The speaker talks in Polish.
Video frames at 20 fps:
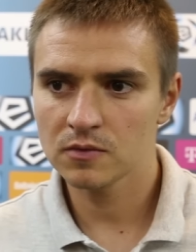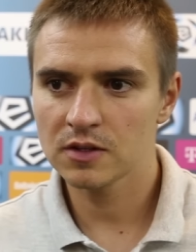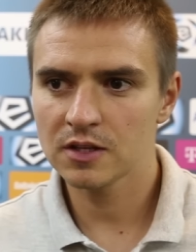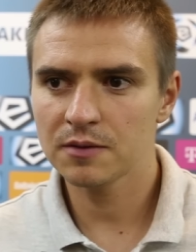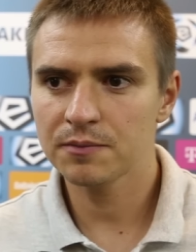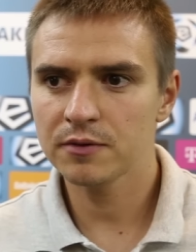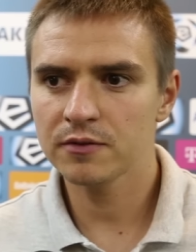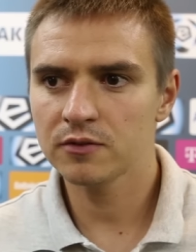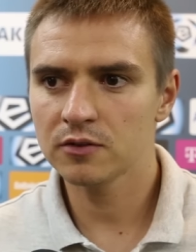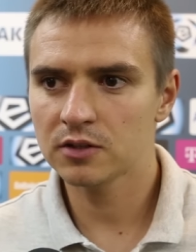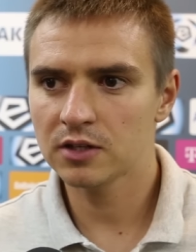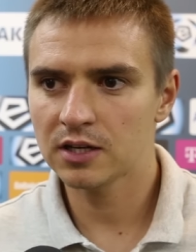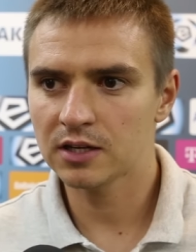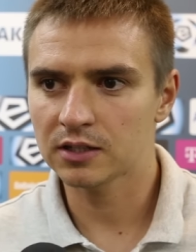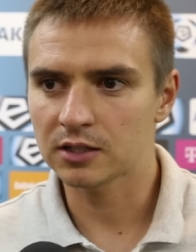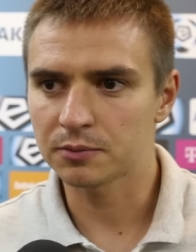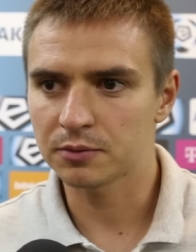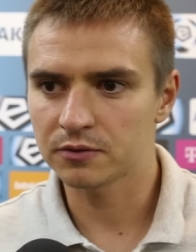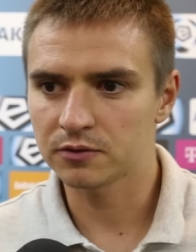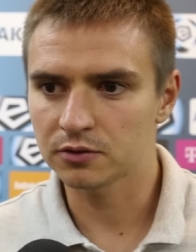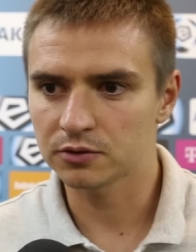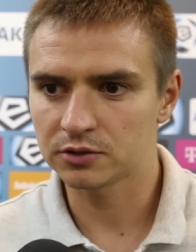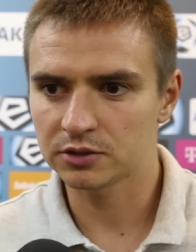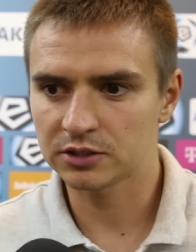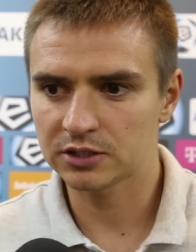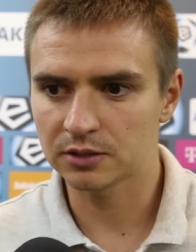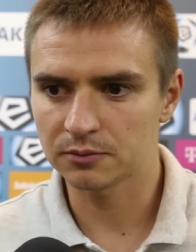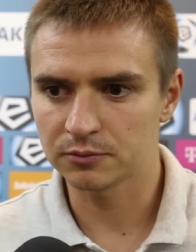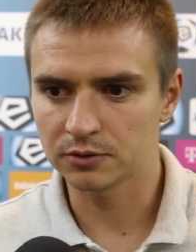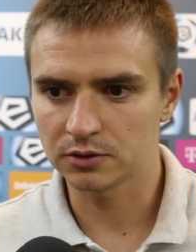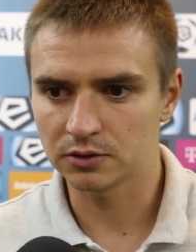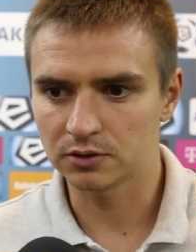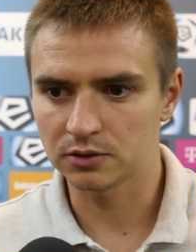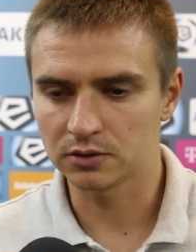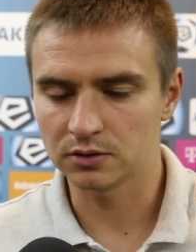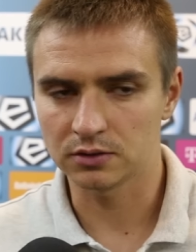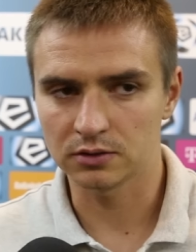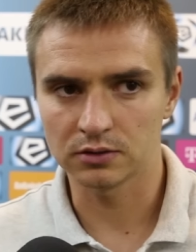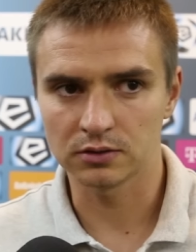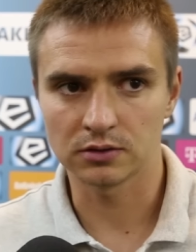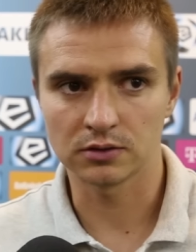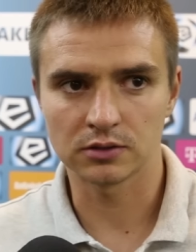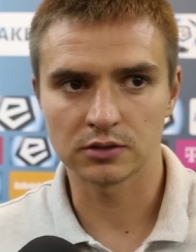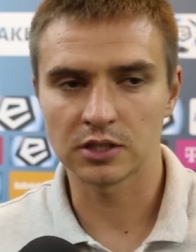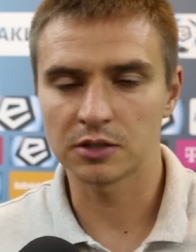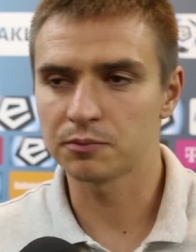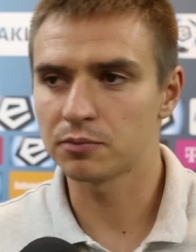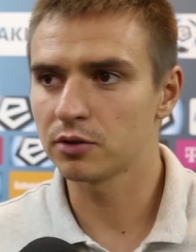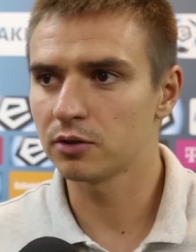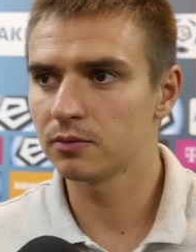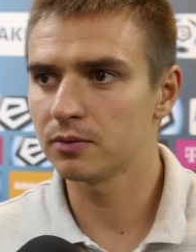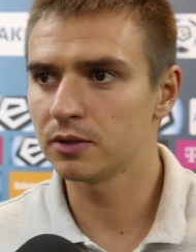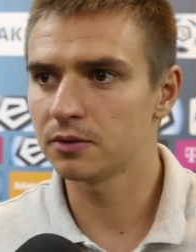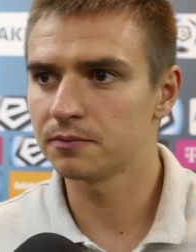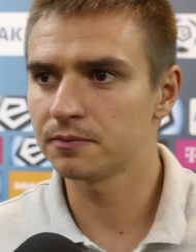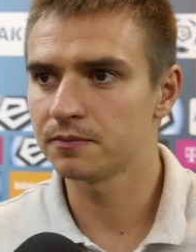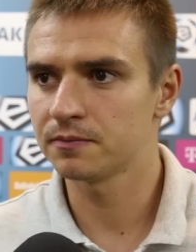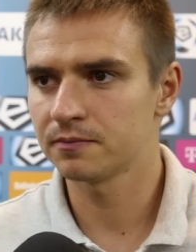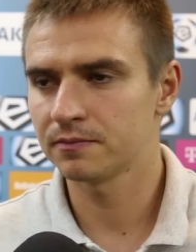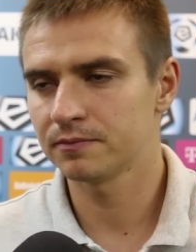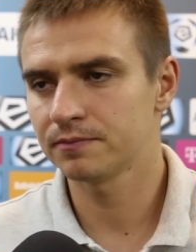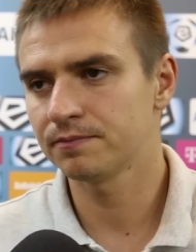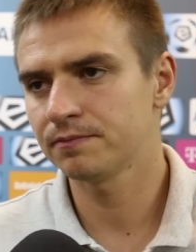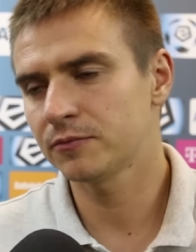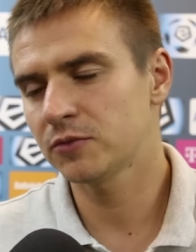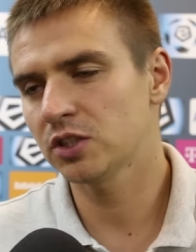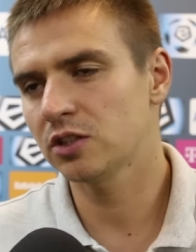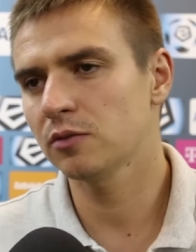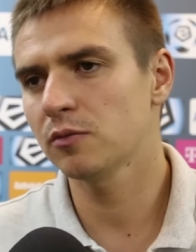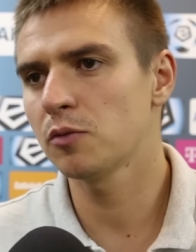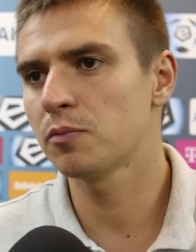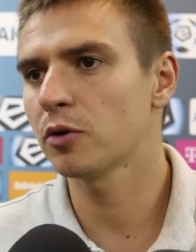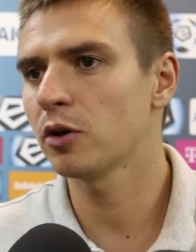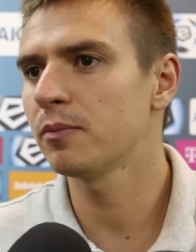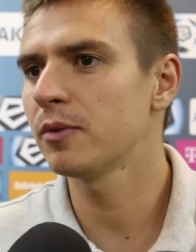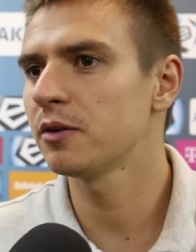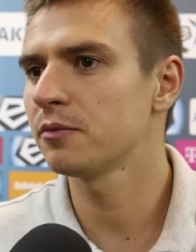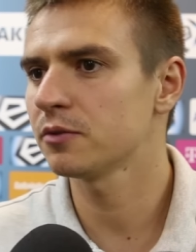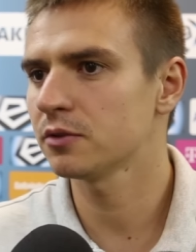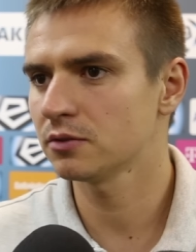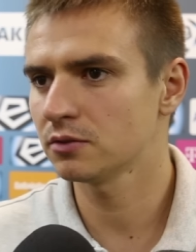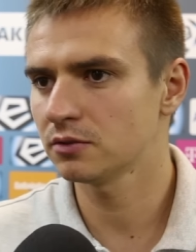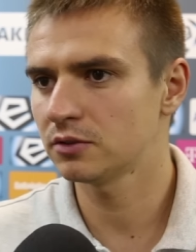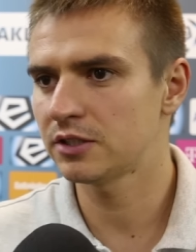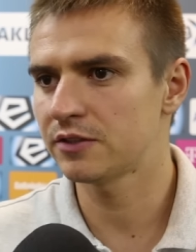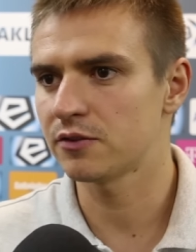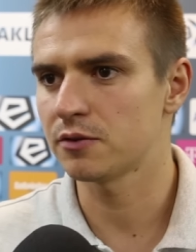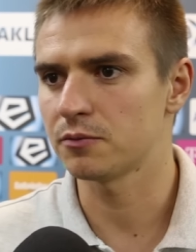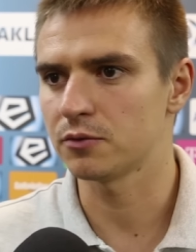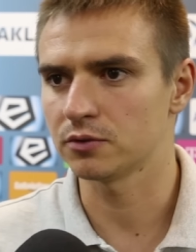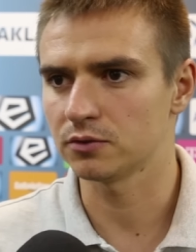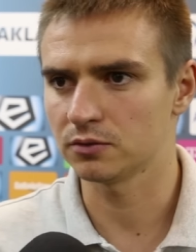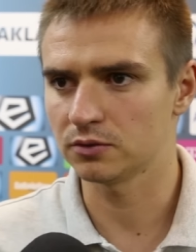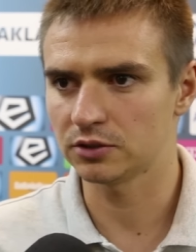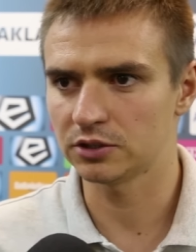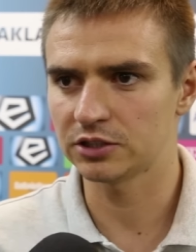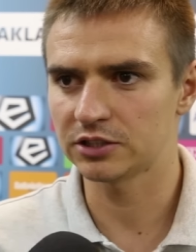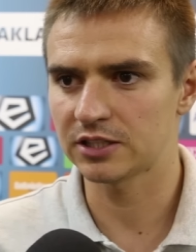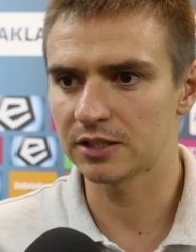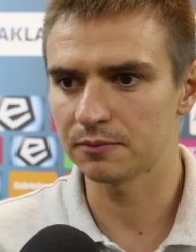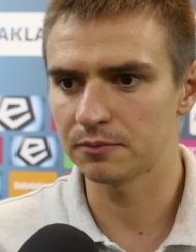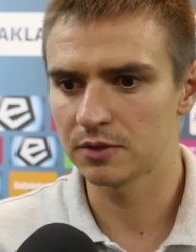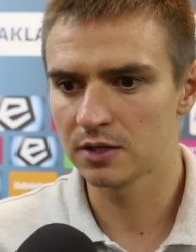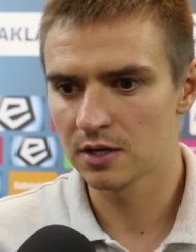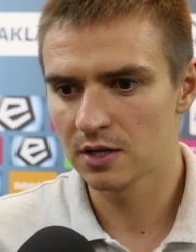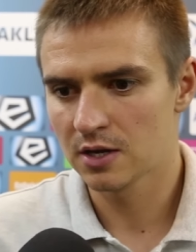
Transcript: Na pewno tak, na pewno gdzieś tam y, ten problem, czy to był problem, no nie wiem, no gdzieś tam y,